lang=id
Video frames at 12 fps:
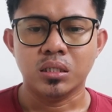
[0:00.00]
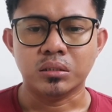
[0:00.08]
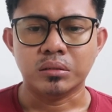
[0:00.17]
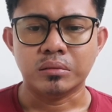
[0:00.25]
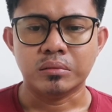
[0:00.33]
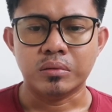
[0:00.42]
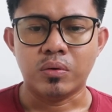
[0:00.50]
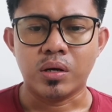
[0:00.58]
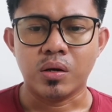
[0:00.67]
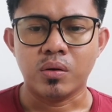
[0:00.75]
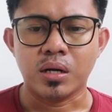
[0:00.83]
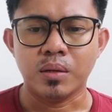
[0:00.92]
eh,
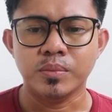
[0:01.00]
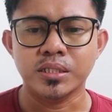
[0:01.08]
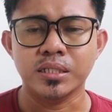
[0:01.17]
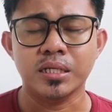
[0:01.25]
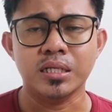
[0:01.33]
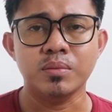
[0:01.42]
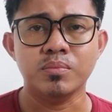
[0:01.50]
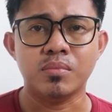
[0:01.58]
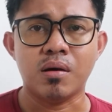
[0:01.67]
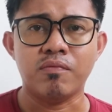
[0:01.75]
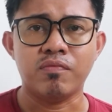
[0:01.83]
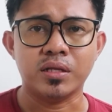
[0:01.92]
orang-orang Abyssinia ini
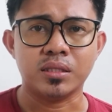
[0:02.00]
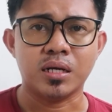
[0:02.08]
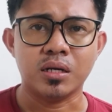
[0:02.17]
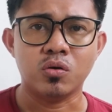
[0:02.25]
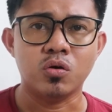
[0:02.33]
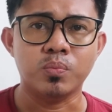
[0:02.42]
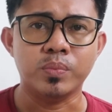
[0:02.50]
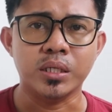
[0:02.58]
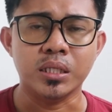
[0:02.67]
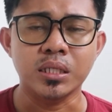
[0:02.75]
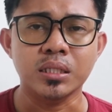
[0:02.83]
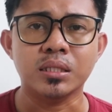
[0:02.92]
memanfaatkan
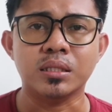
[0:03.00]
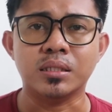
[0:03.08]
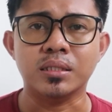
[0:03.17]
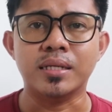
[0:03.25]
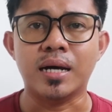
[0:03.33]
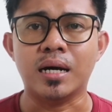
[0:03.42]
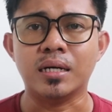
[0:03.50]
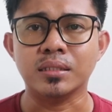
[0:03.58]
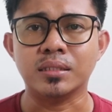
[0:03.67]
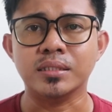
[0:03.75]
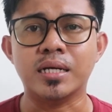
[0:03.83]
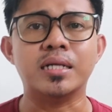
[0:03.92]
kopi ini tidak
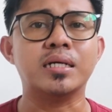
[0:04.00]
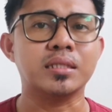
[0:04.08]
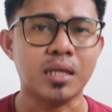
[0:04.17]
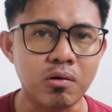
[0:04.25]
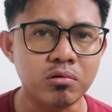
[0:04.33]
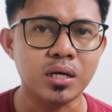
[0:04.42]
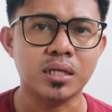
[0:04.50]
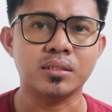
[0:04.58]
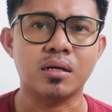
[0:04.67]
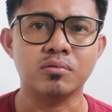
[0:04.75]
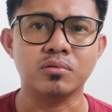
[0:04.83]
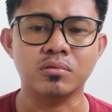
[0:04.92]
tidak diketahui
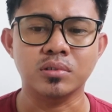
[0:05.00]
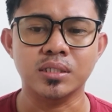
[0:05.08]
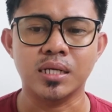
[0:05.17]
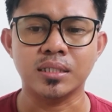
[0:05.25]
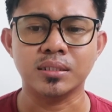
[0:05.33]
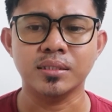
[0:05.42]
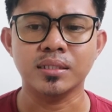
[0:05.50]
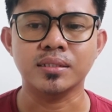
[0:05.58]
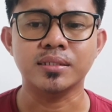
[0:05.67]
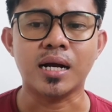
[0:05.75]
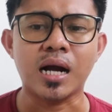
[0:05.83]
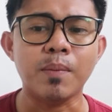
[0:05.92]
asal-usul jelasnya
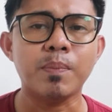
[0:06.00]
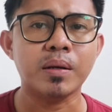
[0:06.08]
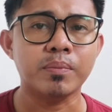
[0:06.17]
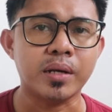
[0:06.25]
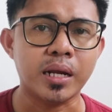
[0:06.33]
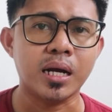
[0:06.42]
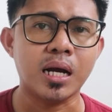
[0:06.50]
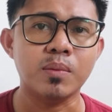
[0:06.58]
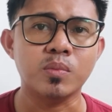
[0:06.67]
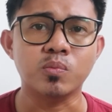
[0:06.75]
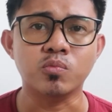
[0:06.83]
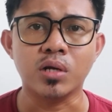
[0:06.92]
sejak kapan
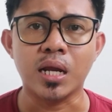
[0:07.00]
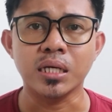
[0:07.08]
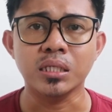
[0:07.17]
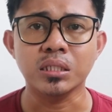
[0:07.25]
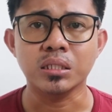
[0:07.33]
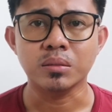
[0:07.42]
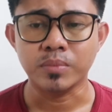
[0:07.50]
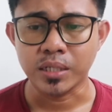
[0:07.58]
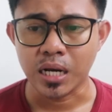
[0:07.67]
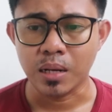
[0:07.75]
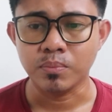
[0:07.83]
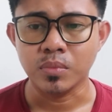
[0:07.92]
mereka memulai
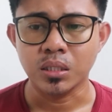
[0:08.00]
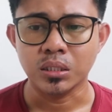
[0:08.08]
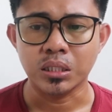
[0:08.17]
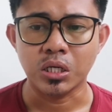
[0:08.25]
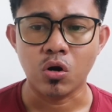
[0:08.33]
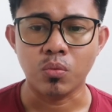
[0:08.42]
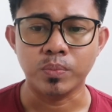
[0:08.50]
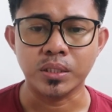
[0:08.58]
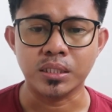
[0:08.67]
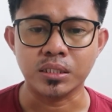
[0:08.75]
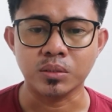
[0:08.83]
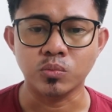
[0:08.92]
menanam
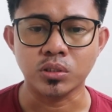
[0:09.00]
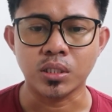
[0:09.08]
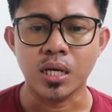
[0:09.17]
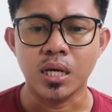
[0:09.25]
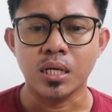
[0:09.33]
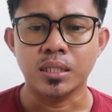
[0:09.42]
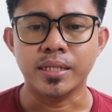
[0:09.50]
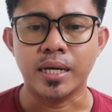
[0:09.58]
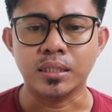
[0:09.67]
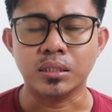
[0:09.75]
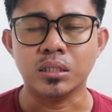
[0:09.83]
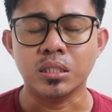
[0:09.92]
kopi tersebut
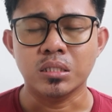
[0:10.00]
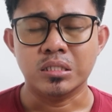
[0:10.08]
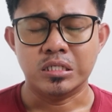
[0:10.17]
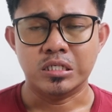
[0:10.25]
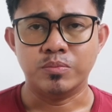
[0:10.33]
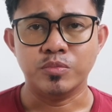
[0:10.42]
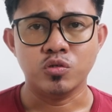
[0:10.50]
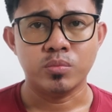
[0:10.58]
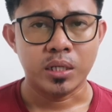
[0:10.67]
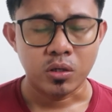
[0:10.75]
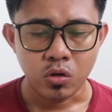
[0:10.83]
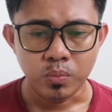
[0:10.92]
dan e,
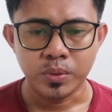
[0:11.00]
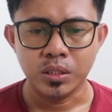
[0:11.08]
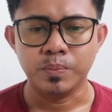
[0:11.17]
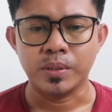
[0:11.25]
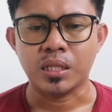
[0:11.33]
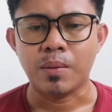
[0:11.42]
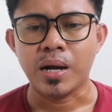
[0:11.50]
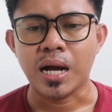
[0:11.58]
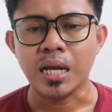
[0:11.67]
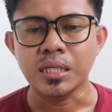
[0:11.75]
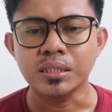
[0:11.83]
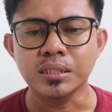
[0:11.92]
minuman kopi pertama
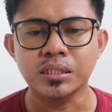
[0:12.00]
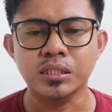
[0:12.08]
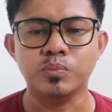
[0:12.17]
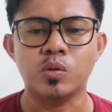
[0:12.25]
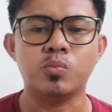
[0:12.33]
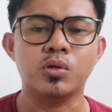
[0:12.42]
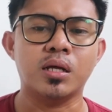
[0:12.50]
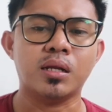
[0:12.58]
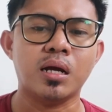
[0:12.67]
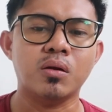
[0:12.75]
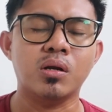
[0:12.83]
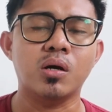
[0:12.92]
kali
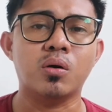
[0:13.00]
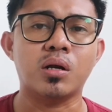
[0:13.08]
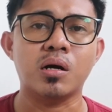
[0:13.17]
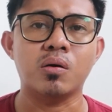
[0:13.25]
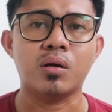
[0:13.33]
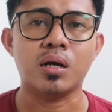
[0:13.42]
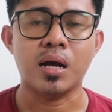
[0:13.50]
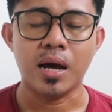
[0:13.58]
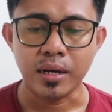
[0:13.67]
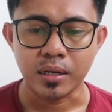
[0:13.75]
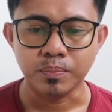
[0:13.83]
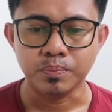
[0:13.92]
dipopulerkan oleh orang-orang
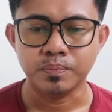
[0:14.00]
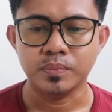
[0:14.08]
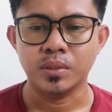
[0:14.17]
Arab